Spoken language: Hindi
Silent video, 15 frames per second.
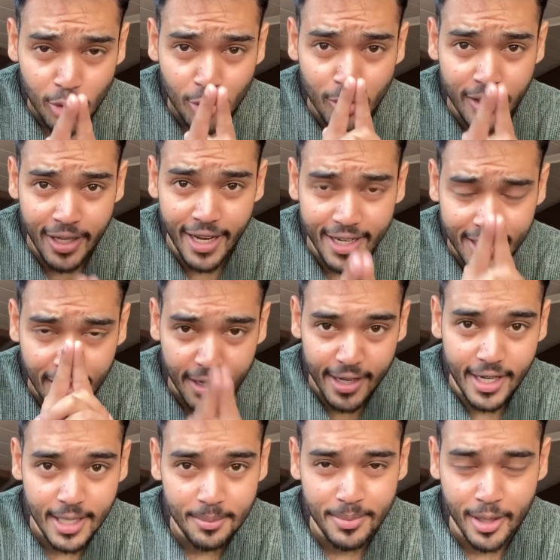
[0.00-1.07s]
टू गेट
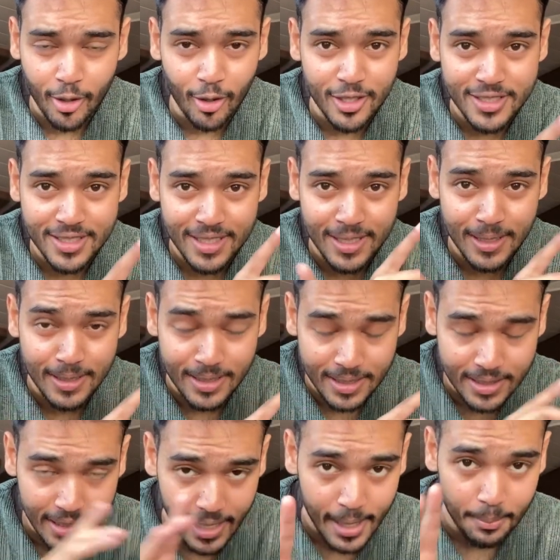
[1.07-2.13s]
रेडी बिकॉज
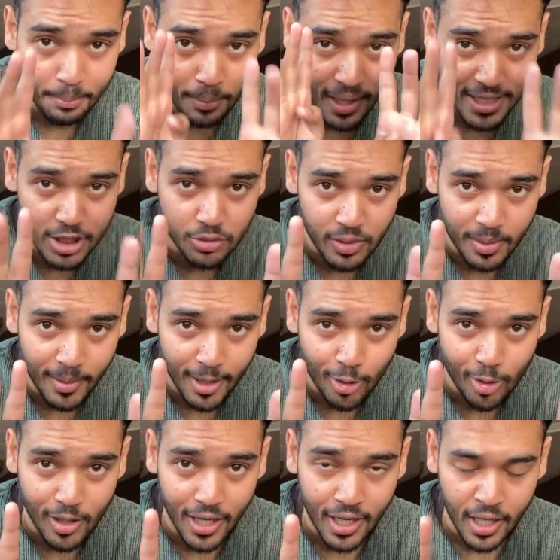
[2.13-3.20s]
ये पांचवी बार
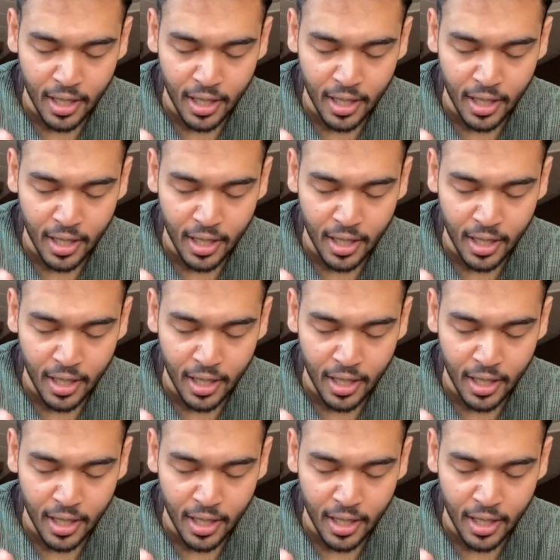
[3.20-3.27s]
होगा